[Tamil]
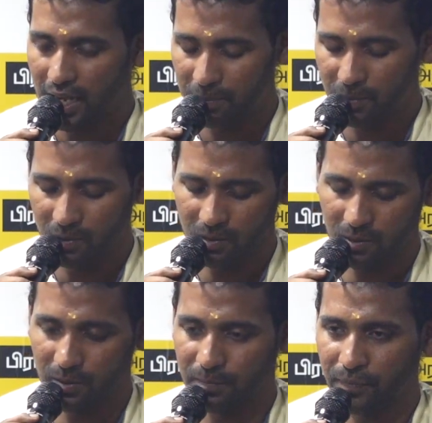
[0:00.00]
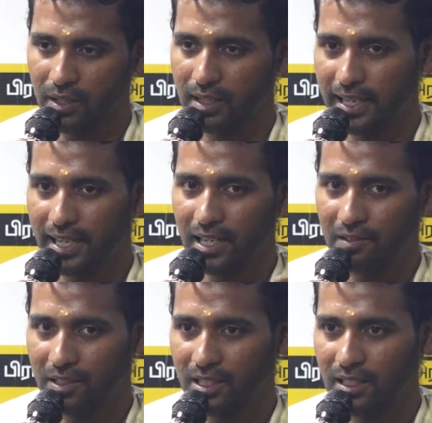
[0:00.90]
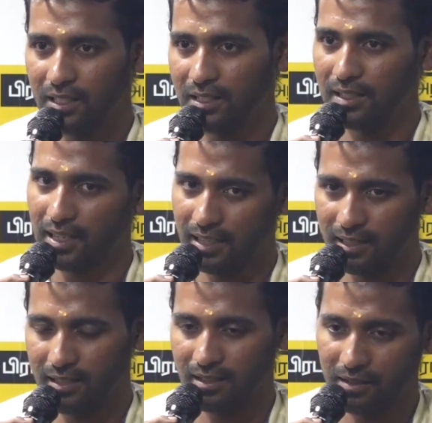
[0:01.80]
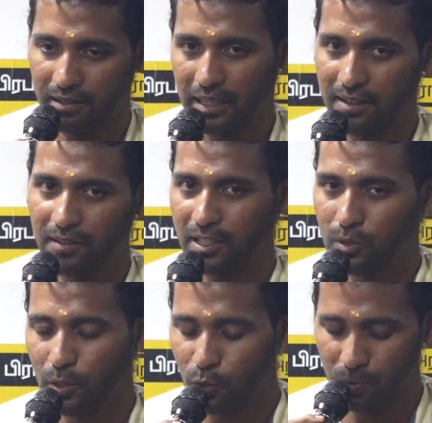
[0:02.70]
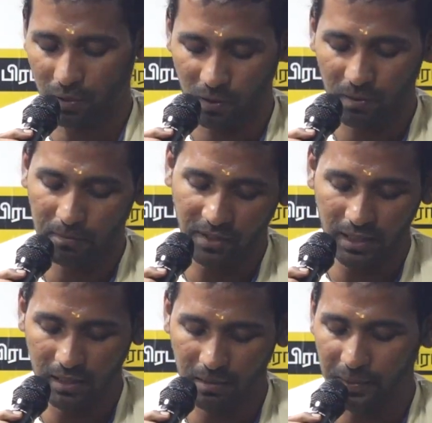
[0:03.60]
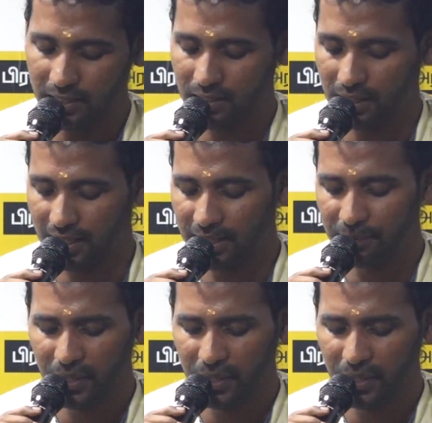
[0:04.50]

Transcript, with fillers: அப்போது இடையில் வந்து அண்ணன் அண்ணன் வர சொல்லி கூப்பிட்டுருந்தோம் வந்து பேசுனாங்க